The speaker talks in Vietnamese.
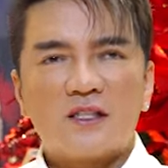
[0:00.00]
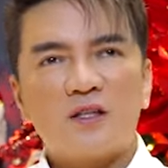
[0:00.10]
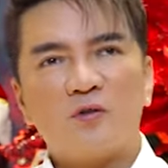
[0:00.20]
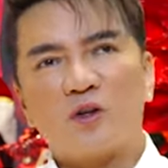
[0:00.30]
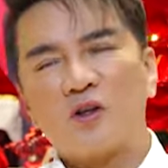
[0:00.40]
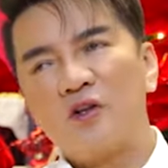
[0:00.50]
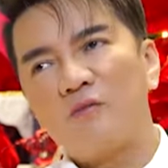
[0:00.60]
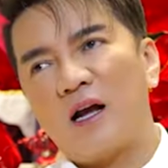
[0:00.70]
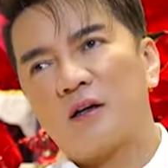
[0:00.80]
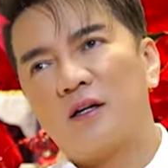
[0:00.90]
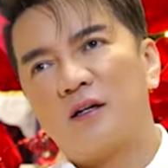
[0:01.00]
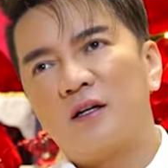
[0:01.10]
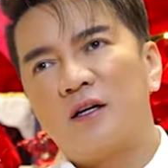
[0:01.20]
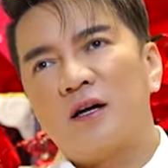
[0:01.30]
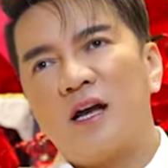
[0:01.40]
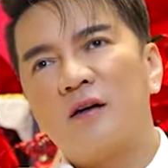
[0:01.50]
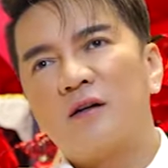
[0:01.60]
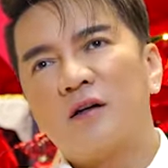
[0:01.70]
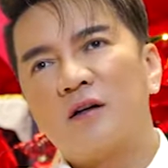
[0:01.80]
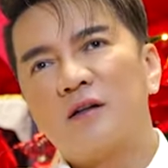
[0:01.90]
xong rồi có những bạn thì hát
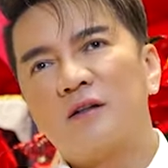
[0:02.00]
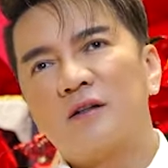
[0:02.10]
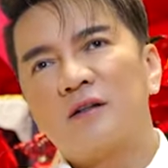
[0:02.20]
uh,